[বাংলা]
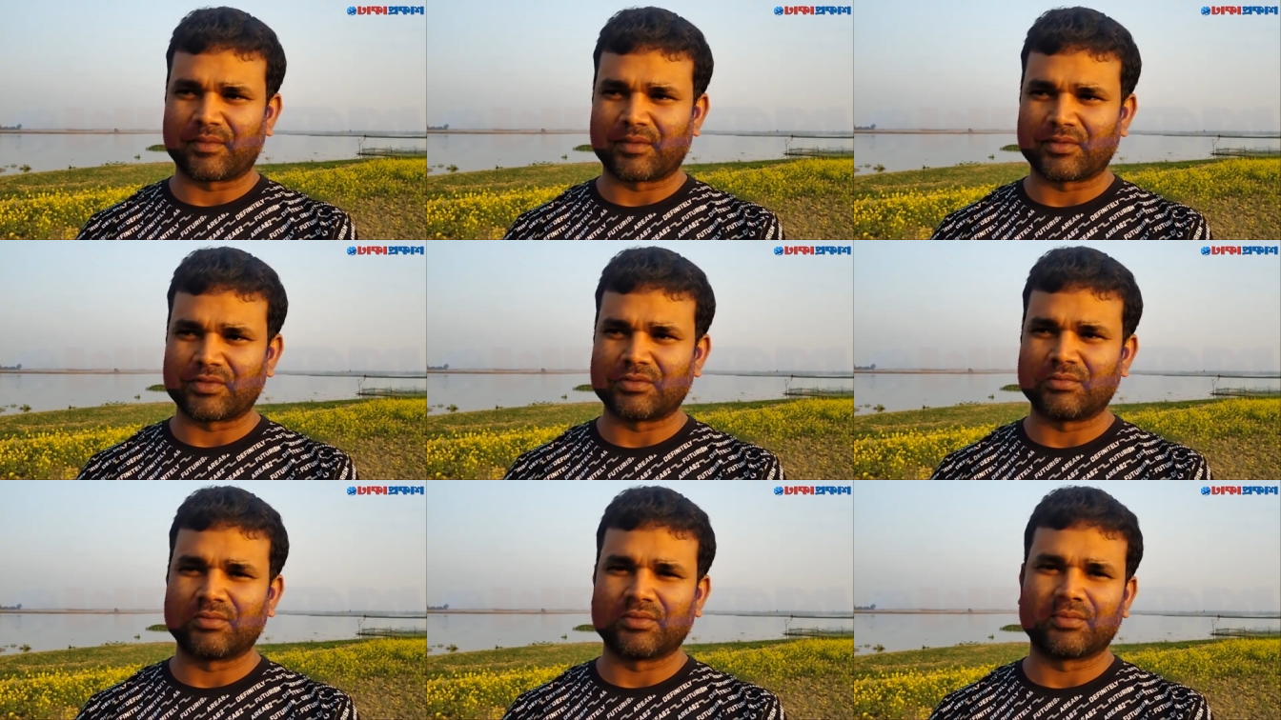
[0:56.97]

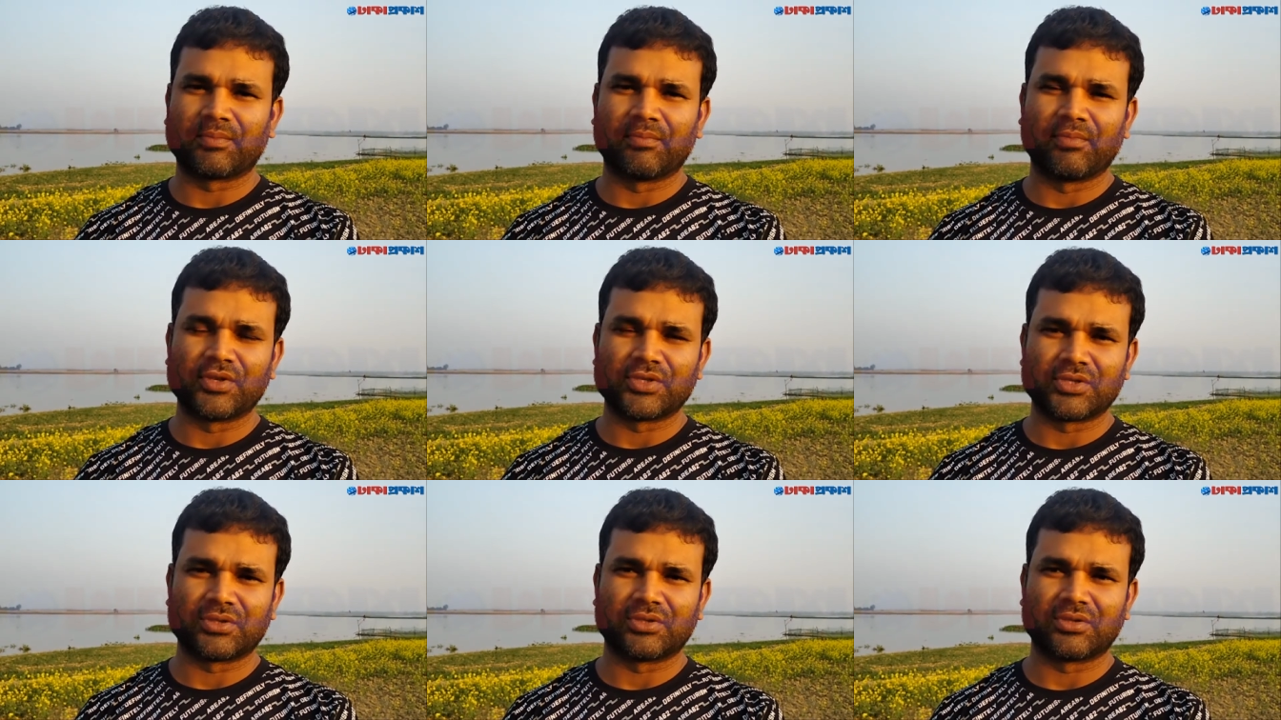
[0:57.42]
জীব
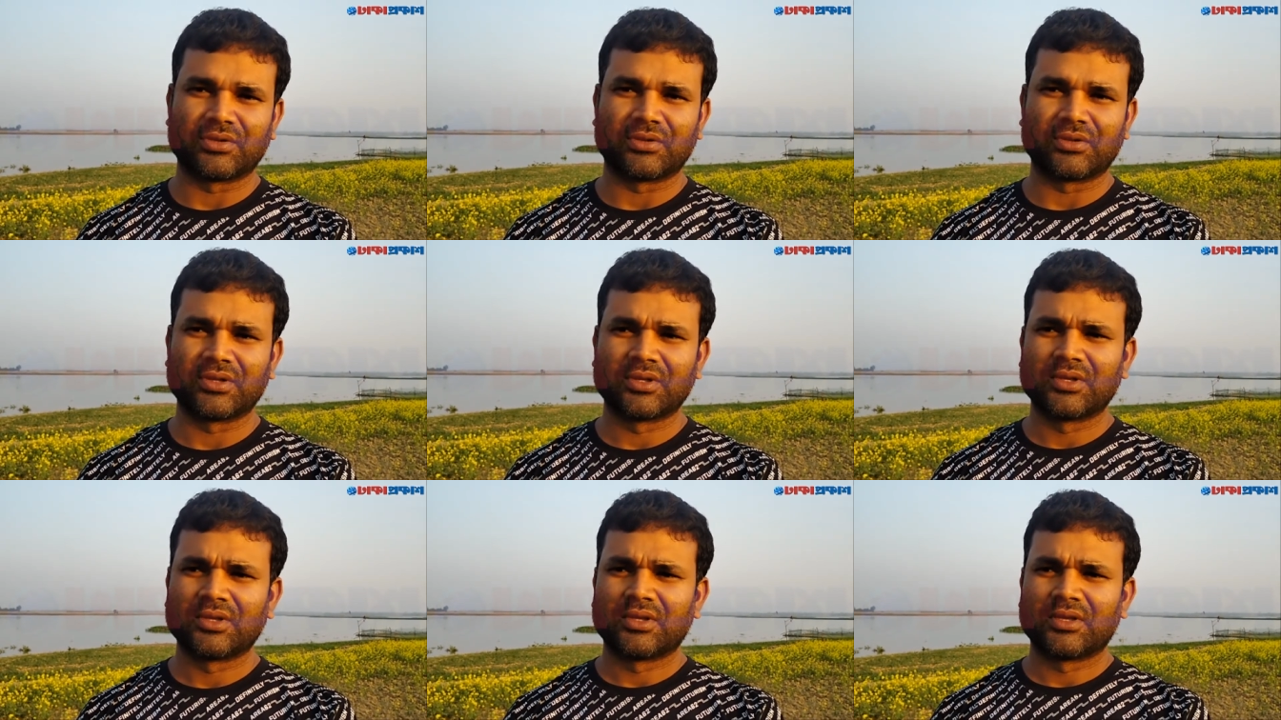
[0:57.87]
বৈচিত্র্য
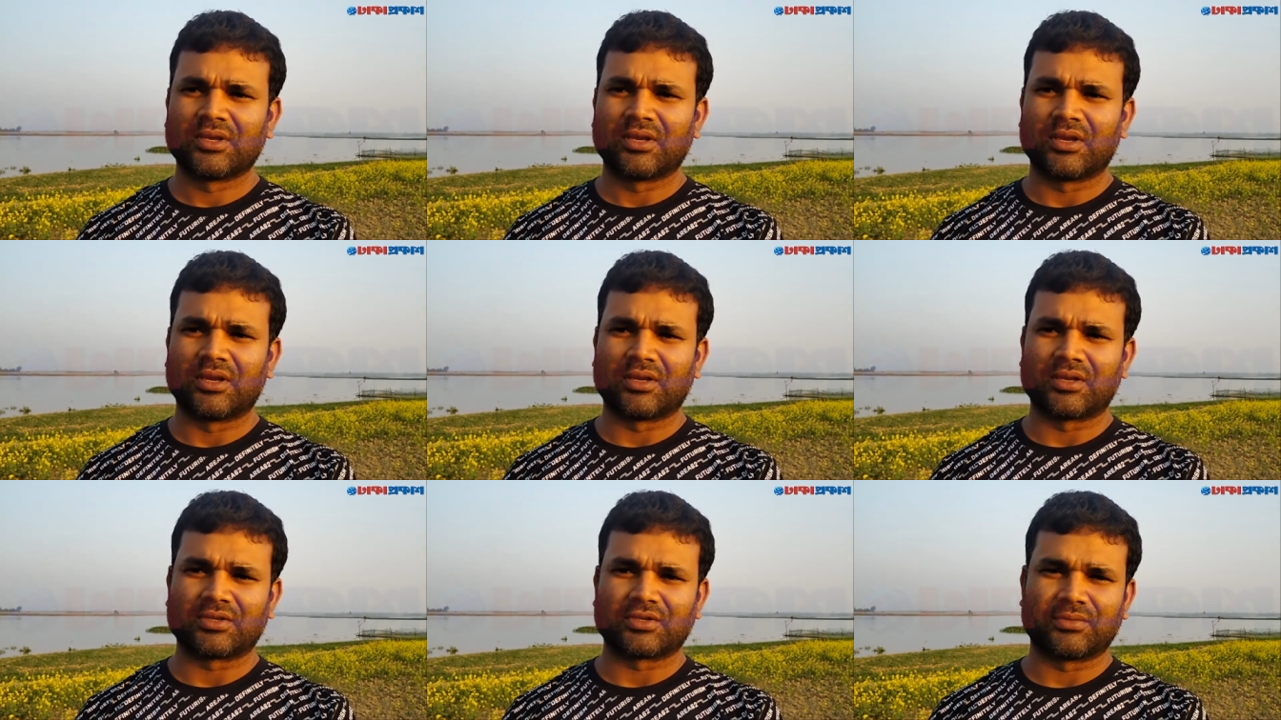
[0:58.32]

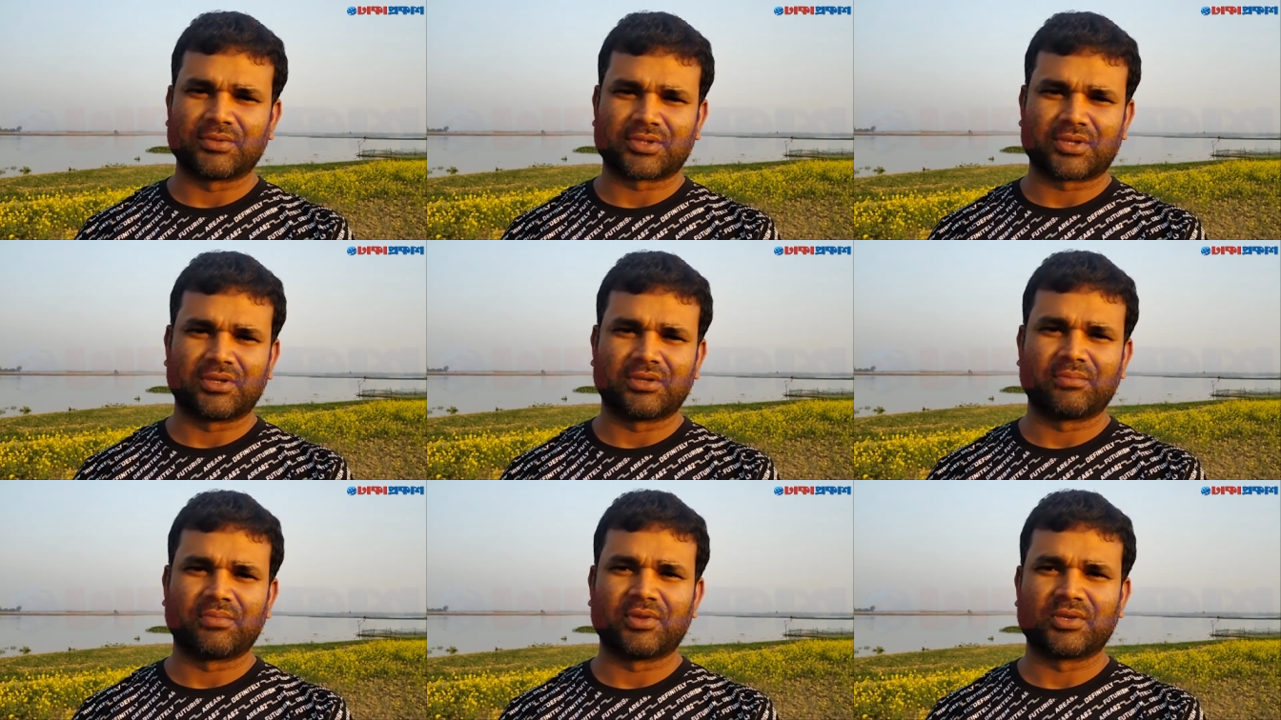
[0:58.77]

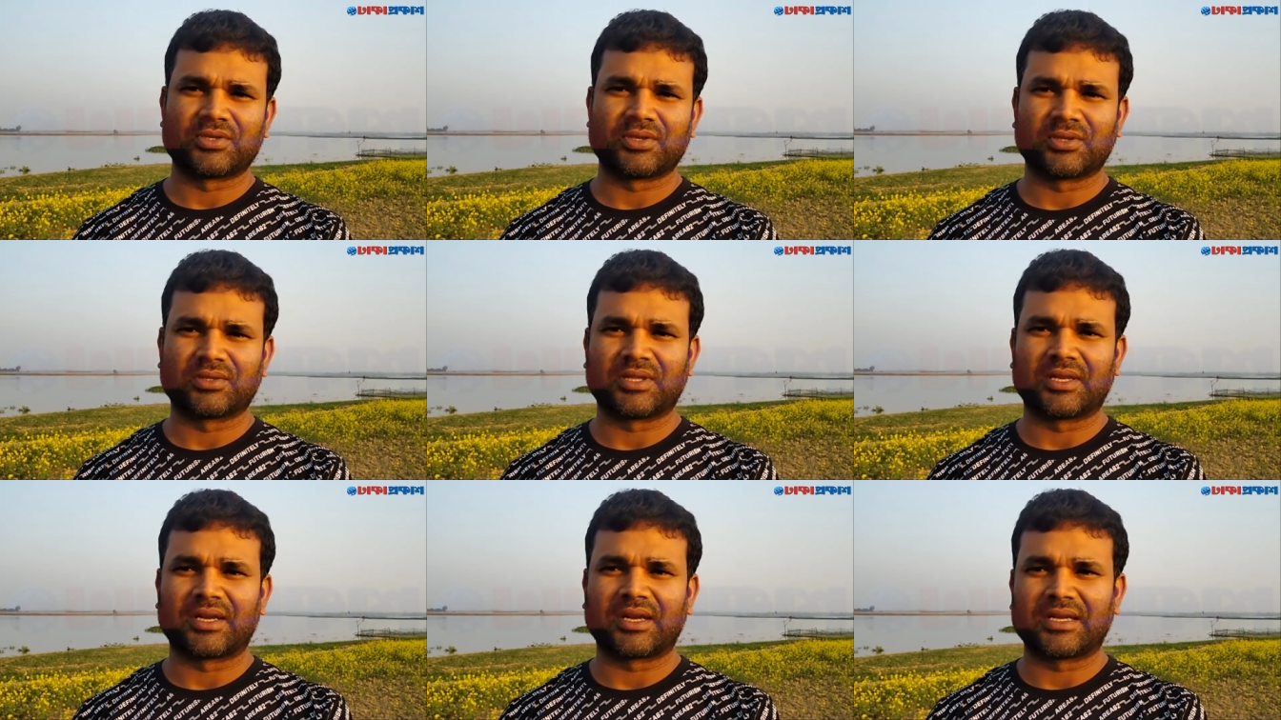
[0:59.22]
সংস্করণ
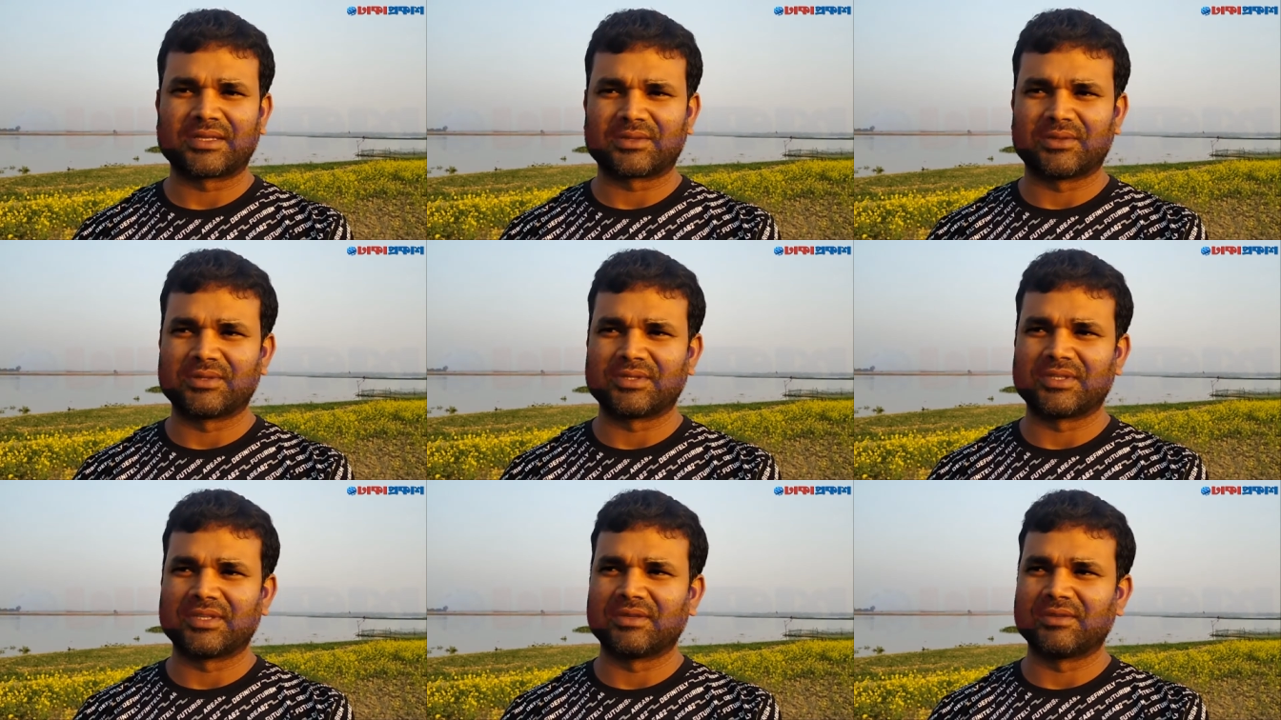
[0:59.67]
পরিষদ তারা কাজ
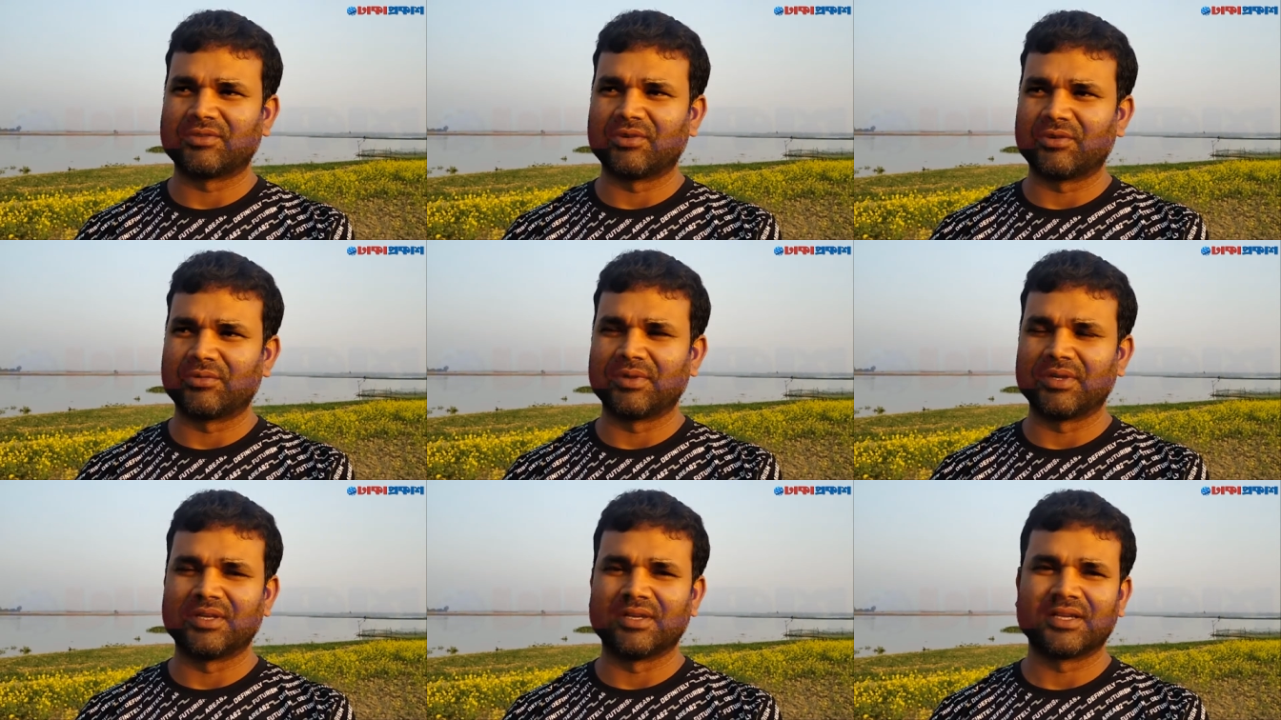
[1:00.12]
করছে জয়
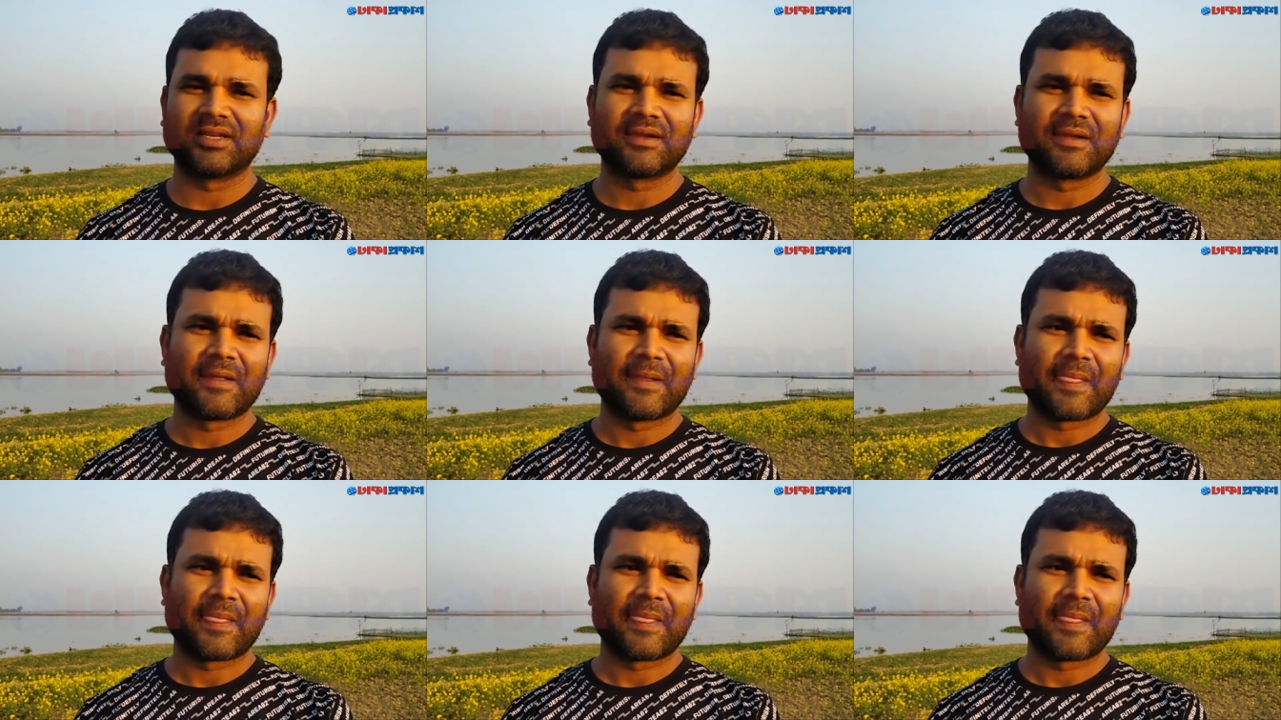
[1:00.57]
বিল নিয়ে